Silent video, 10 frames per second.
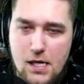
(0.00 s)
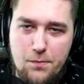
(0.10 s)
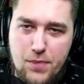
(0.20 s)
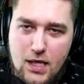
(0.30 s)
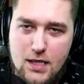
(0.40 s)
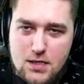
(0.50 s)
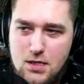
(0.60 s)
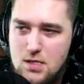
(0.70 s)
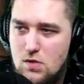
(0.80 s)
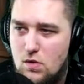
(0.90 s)

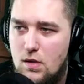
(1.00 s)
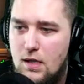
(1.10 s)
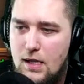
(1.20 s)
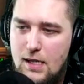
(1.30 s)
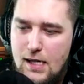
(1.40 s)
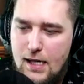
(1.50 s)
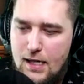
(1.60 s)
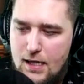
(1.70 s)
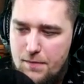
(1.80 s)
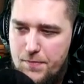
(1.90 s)
богатырскую.
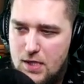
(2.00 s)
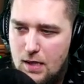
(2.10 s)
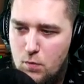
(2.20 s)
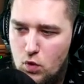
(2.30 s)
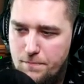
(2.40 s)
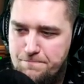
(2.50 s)
А, потому